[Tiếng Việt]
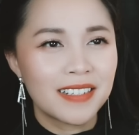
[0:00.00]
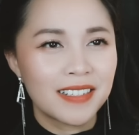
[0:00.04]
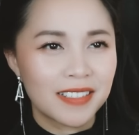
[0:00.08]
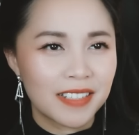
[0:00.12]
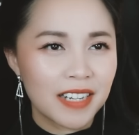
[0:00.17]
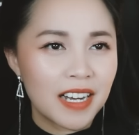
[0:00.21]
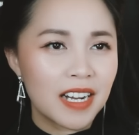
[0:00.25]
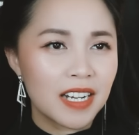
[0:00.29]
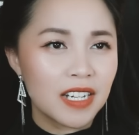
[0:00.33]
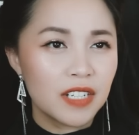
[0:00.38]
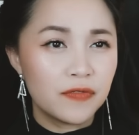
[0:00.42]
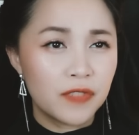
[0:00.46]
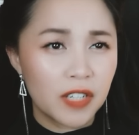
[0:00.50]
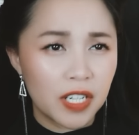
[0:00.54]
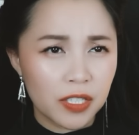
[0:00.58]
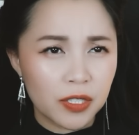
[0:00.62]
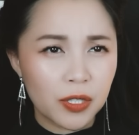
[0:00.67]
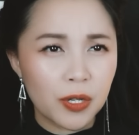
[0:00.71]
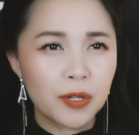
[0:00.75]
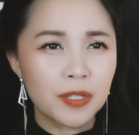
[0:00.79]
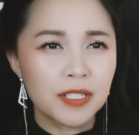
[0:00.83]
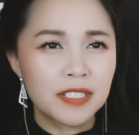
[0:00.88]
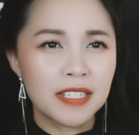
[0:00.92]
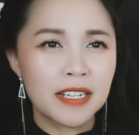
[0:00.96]
Đợi vợ
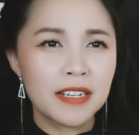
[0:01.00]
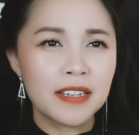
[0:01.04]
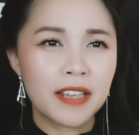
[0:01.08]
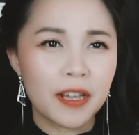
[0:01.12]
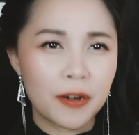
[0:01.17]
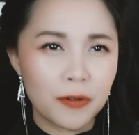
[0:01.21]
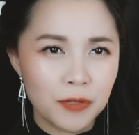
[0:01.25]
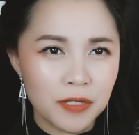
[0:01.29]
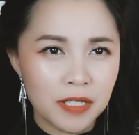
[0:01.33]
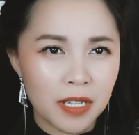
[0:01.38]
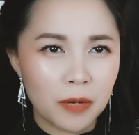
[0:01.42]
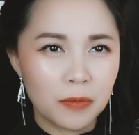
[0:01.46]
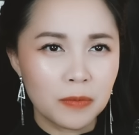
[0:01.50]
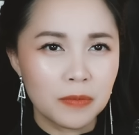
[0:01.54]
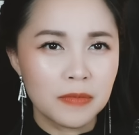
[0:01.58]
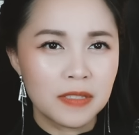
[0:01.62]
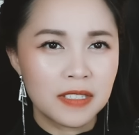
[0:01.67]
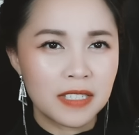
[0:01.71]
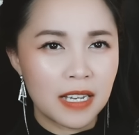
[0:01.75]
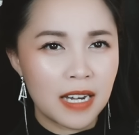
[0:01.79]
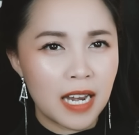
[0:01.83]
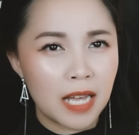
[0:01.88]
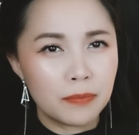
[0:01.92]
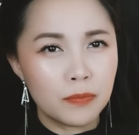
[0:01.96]
tôi sinh cháu xong
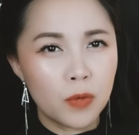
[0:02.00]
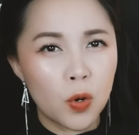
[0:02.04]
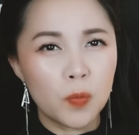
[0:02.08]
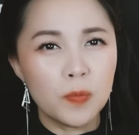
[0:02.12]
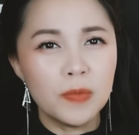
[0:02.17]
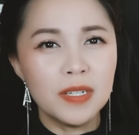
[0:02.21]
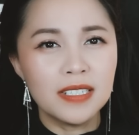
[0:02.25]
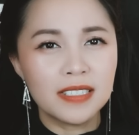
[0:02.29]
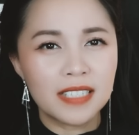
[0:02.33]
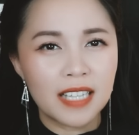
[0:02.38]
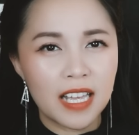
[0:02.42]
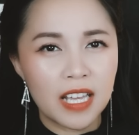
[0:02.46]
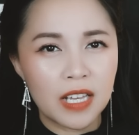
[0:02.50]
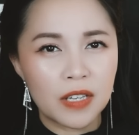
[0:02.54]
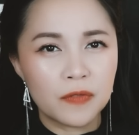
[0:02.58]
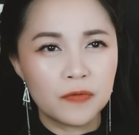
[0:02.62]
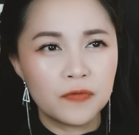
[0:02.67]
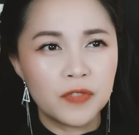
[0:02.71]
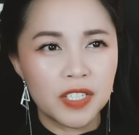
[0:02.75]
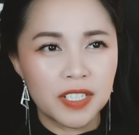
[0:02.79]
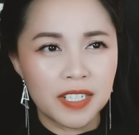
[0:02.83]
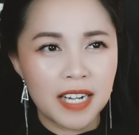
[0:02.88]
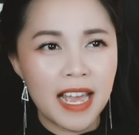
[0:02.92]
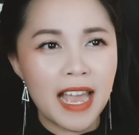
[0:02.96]
sẽ làm một bữa tiệc
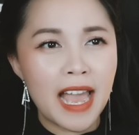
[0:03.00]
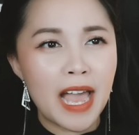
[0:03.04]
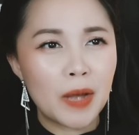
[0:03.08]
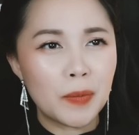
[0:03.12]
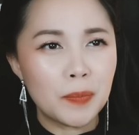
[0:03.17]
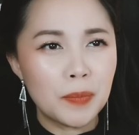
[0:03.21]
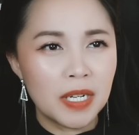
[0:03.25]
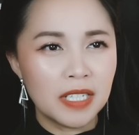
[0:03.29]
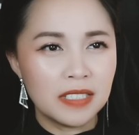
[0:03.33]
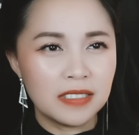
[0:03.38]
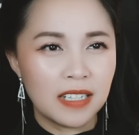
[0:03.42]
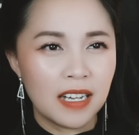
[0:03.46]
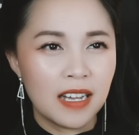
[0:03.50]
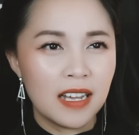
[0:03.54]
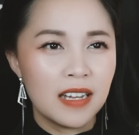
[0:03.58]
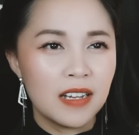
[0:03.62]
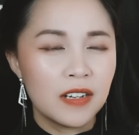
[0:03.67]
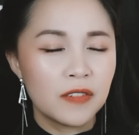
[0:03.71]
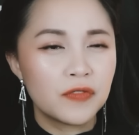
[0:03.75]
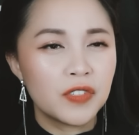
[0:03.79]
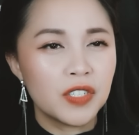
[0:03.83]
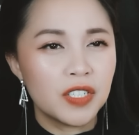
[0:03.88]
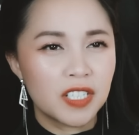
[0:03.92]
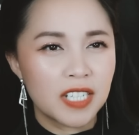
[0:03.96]
vừa để ăn mừng,
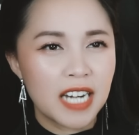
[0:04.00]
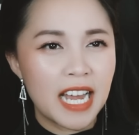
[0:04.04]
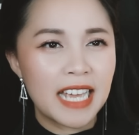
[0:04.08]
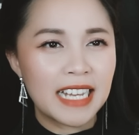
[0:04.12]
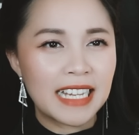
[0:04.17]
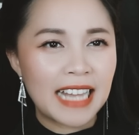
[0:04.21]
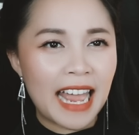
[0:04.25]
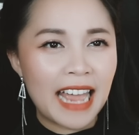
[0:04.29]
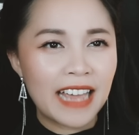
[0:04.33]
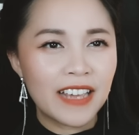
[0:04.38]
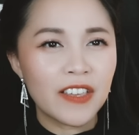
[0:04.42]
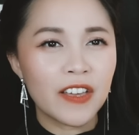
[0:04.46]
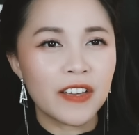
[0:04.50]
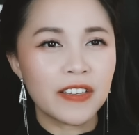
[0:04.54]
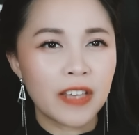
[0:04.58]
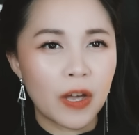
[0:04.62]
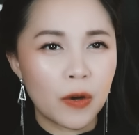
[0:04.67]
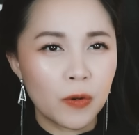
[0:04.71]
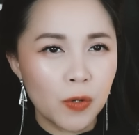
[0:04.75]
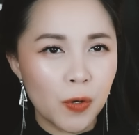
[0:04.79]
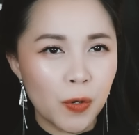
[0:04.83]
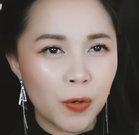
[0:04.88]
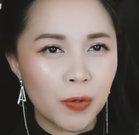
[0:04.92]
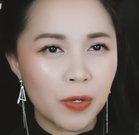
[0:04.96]
vừa đầy tháng cho
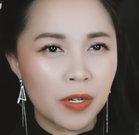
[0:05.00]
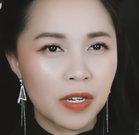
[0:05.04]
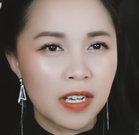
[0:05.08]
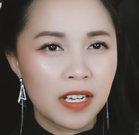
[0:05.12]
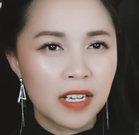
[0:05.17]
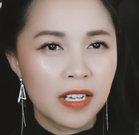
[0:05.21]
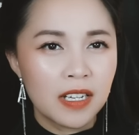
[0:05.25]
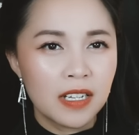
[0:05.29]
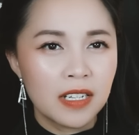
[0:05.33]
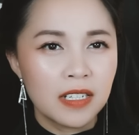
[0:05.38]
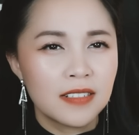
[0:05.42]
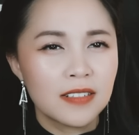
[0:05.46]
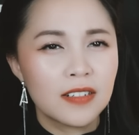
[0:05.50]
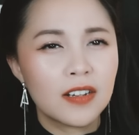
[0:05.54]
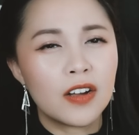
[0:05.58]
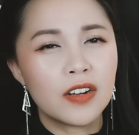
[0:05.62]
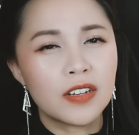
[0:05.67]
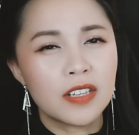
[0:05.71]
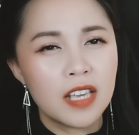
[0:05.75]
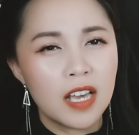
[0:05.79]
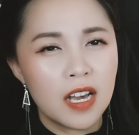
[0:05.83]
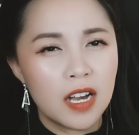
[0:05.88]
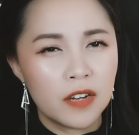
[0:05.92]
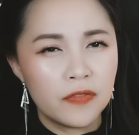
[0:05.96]
cháu luôn.
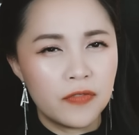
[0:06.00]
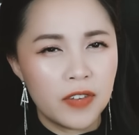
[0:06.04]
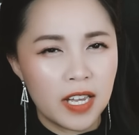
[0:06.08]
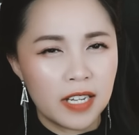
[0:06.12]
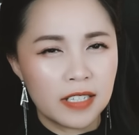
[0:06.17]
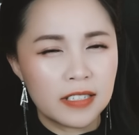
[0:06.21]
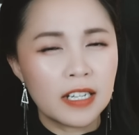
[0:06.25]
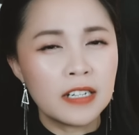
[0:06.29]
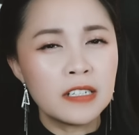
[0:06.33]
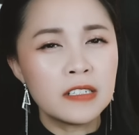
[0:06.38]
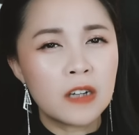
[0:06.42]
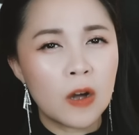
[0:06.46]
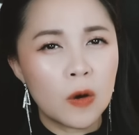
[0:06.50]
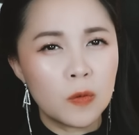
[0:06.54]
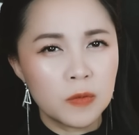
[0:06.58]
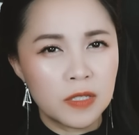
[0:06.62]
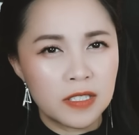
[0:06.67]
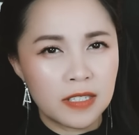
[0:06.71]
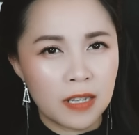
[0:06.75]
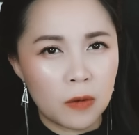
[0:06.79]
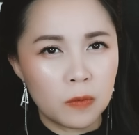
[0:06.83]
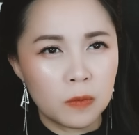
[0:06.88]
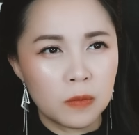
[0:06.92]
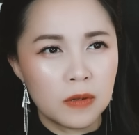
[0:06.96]
Còn giờ về tính công
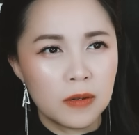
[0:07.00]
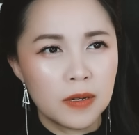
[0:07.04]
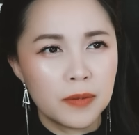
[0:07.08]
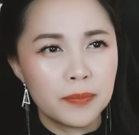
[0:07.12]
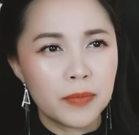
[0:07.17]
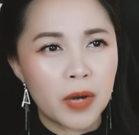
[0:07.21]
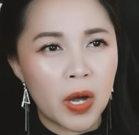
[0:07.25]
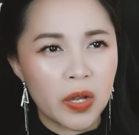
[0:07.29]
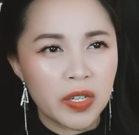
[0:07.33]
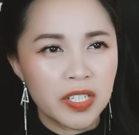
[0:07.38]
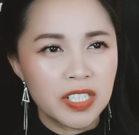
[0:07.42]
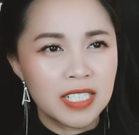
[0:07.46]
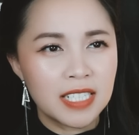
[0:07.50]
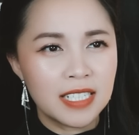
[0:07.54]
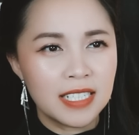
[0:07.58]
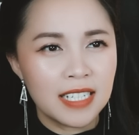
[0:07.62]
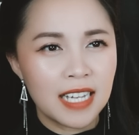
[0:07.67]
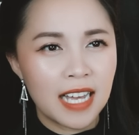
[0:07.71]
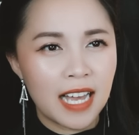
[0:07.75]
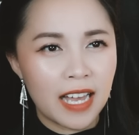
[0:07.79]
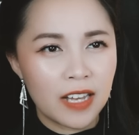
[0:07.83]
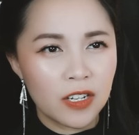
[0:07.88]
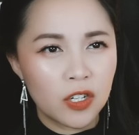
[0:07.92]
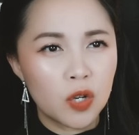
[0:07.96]
xong, mọi người
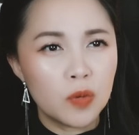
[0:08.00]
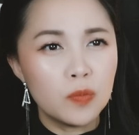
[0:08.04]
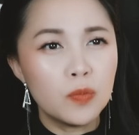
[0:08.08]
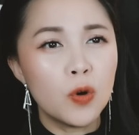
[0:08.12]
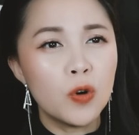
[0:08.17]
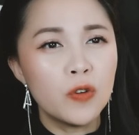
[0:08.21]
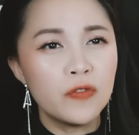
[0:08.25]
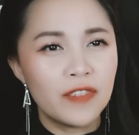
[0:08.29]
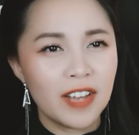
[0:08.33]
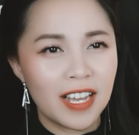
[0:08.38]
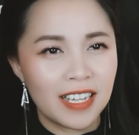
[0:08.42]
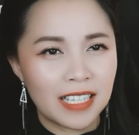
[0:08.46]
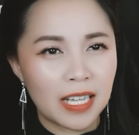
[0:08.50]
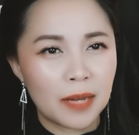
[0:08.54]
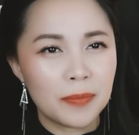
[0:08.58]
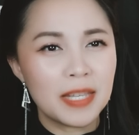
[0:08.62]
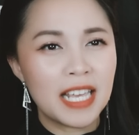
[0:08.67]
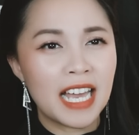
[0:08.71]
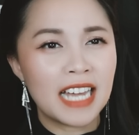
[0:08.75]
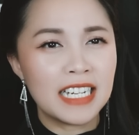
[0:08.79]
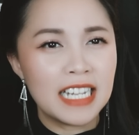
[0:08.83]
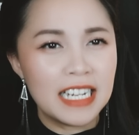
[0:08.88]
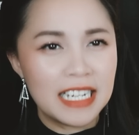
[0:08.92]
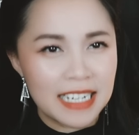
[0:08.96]
ai cũng muốn về thăm
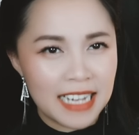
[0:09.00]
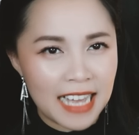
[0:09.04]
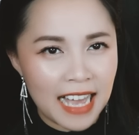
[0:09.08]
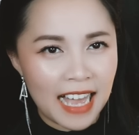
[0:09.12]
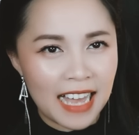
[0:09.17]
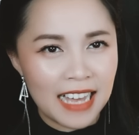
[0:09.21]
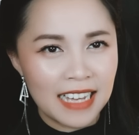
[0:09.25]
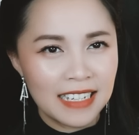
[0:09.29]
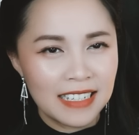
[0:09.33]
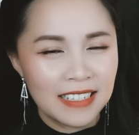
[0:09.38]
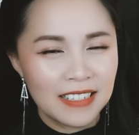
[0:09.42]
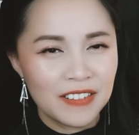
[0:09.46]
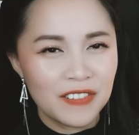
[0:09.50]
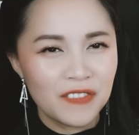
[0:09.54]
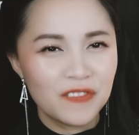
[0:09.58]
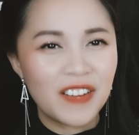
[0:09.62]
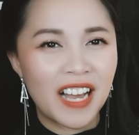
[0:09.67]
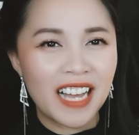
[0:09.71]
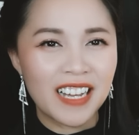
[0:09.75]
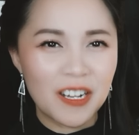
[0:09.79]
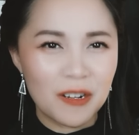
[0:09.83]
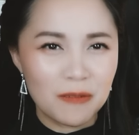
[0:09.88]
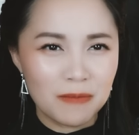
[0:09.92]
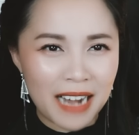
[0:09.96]
gia đình cả,
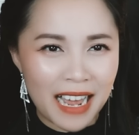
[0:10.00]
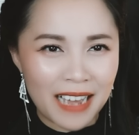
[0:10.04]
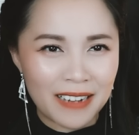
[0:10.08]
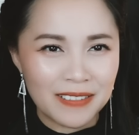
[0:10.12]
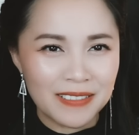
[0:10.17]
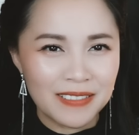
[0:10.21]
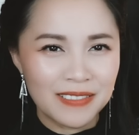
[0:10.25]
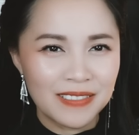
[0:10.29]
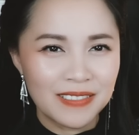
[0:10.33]
phải không nào?